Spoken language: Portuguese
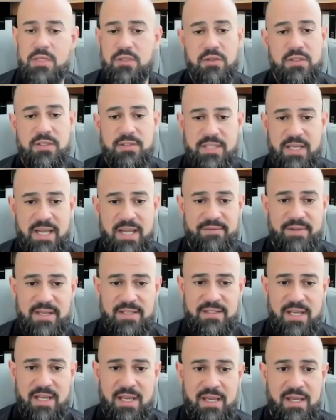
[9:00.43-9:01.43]
coisa que você quer
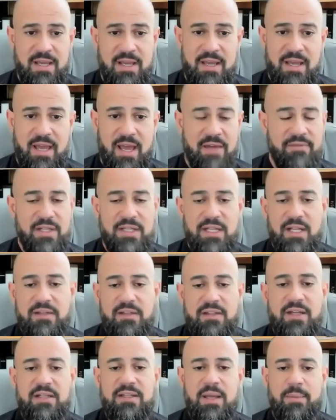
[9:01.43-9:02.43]
fazer é vender
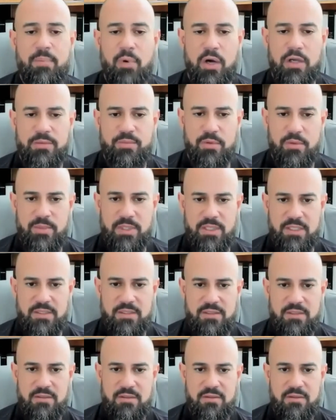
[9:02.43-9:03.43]
30 pós por
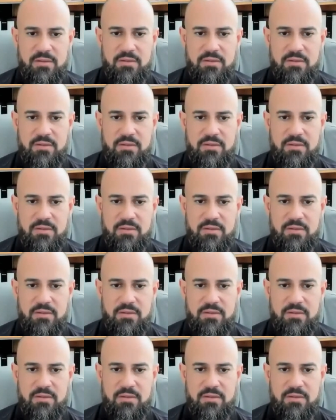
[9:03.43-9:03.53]
mês.